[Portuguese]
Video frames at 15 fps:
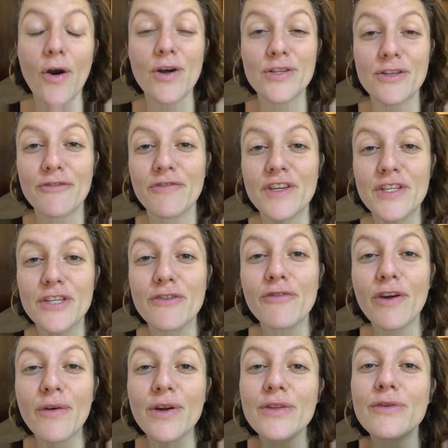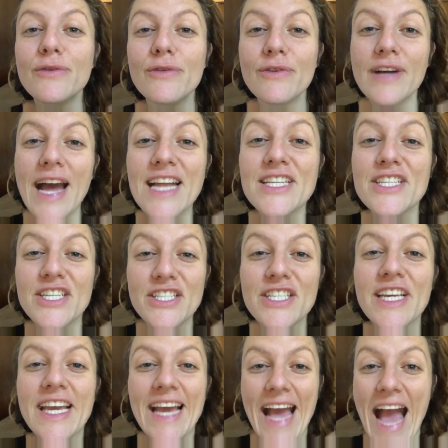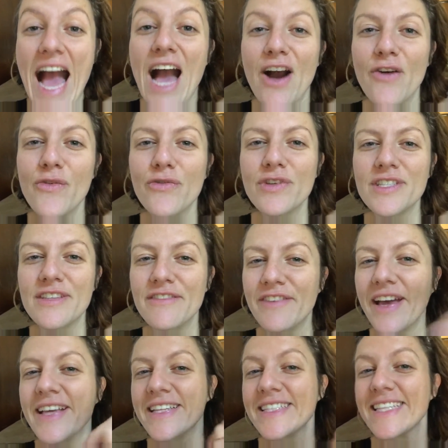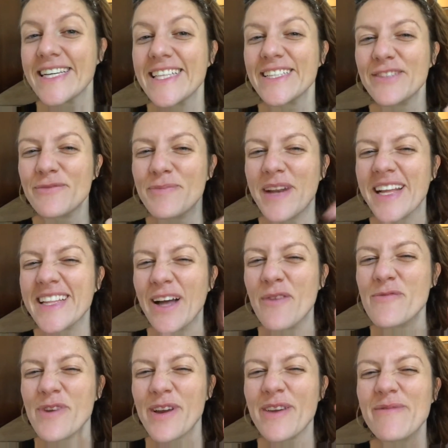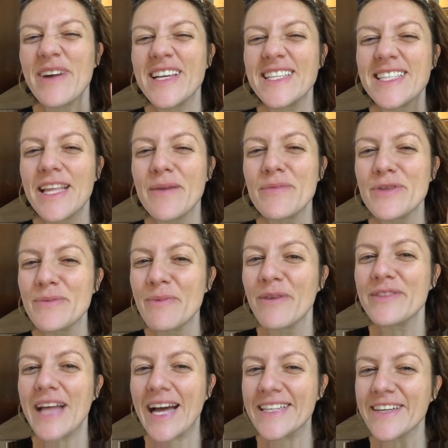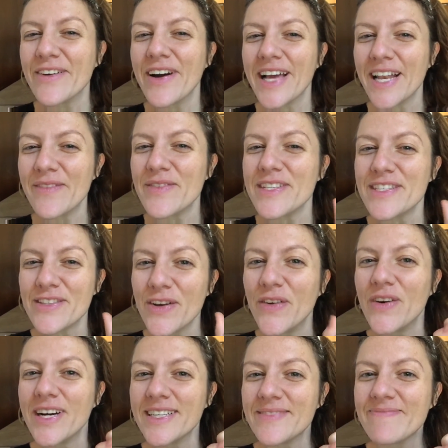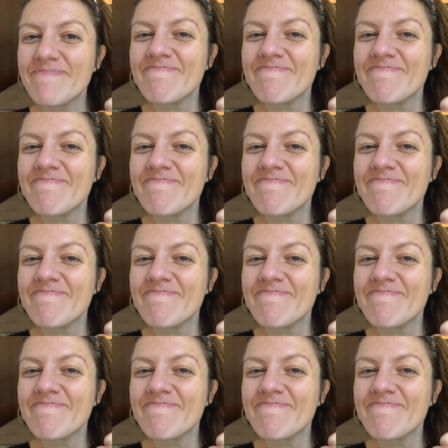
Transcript: Ócio afetivo é quando no lugar de, de carro você vai andando para andar um pouquinho mais de tempo de mão dada com aquela pessoa